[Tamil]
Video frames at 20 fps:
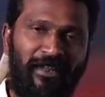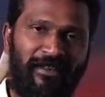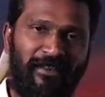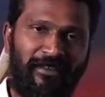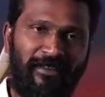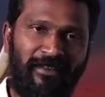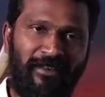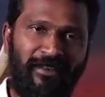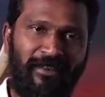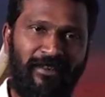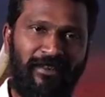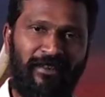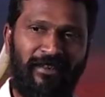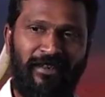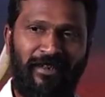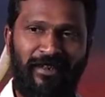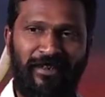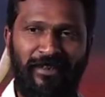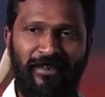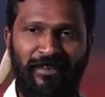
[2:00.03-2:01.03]
சேலஞ்சஸ்
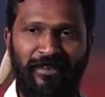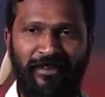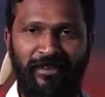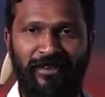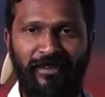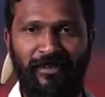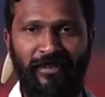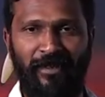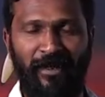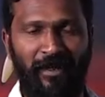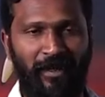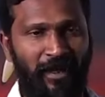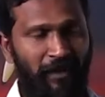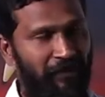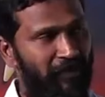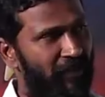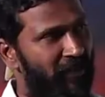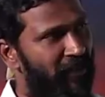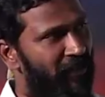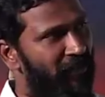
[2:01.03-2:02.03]
இருக்குன்றது எனக்கு
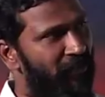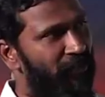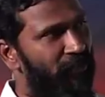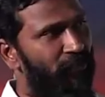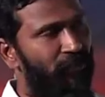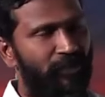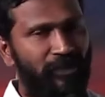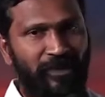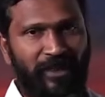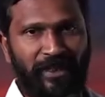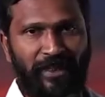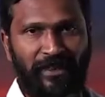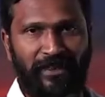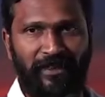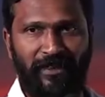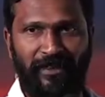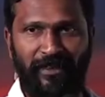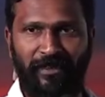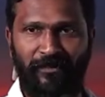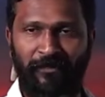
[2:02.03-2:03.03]
அவருக்கு இருந்திருக்குன்றது
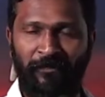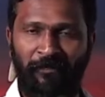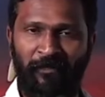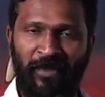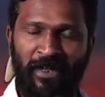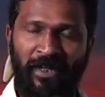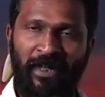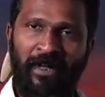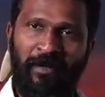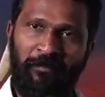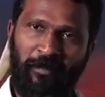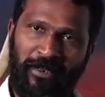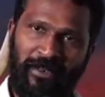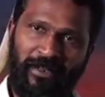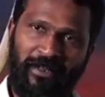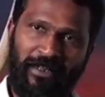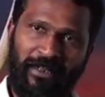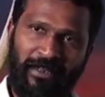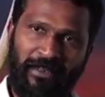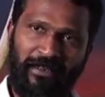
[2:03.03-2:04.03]
எனக்கு தெரியும்
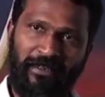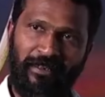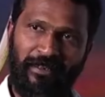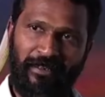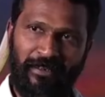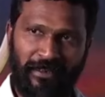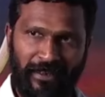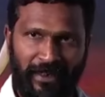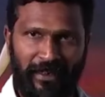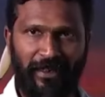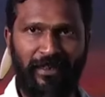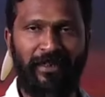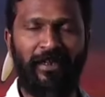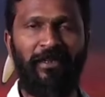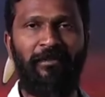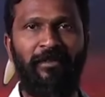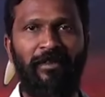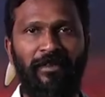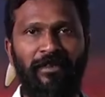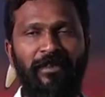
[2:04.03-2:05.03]
பட் இந்த
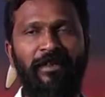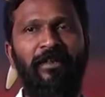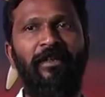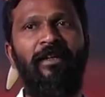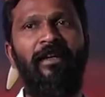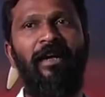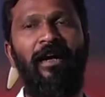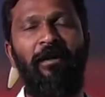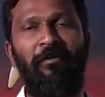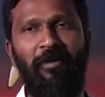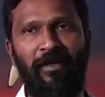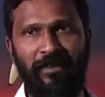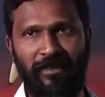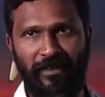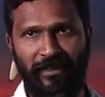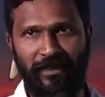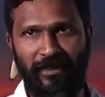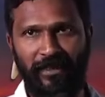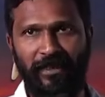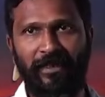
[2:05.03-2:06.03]
ட்ரெய்லரில் வந்து அவங்க
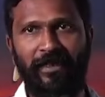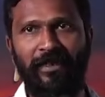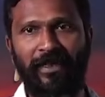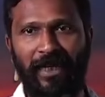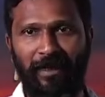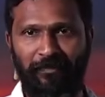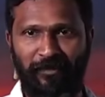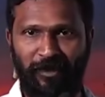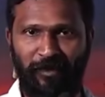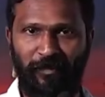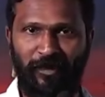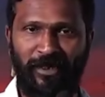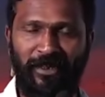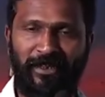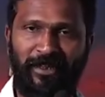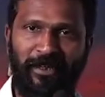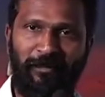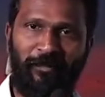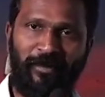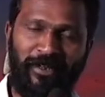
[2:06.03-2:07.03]
அதை கேப்சர்
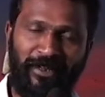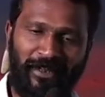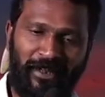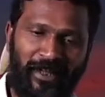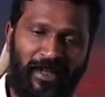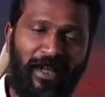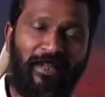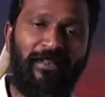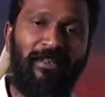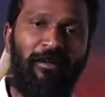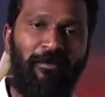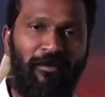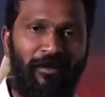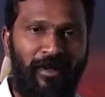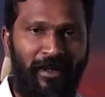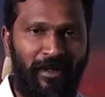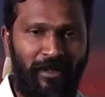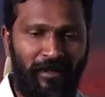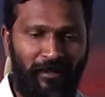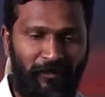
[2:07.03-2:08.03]
பண்ண ட்ரை பண்ணியிருக்காங்க அது
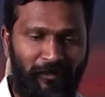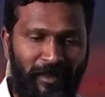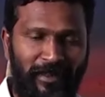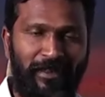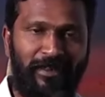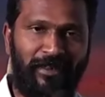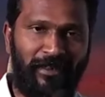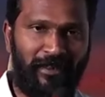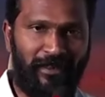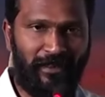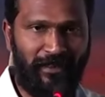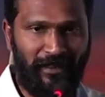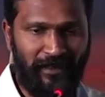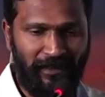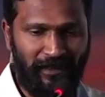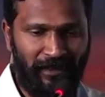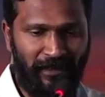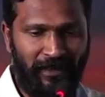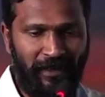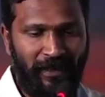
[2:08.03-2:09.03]
அவங்க வந்திருக்கு அது
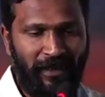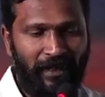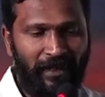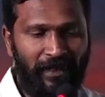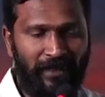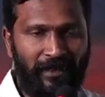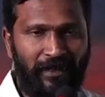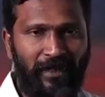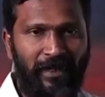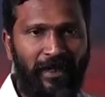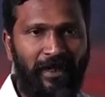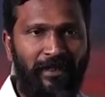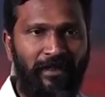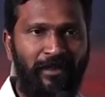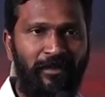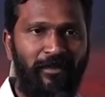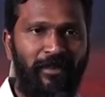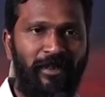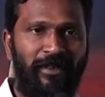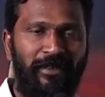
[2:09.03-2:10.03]
அந்த அந்த
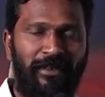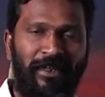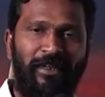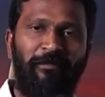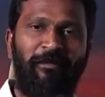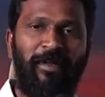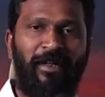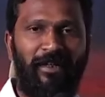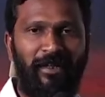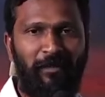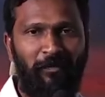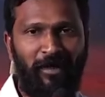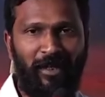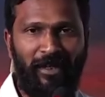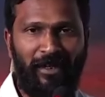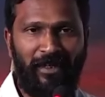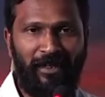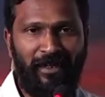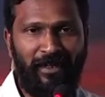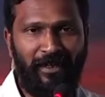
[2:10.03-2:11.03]
காட்டினுடைய தன்மையை
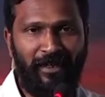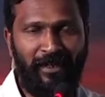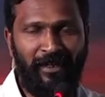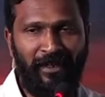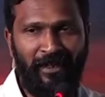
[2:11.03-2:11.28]
நம்மளால்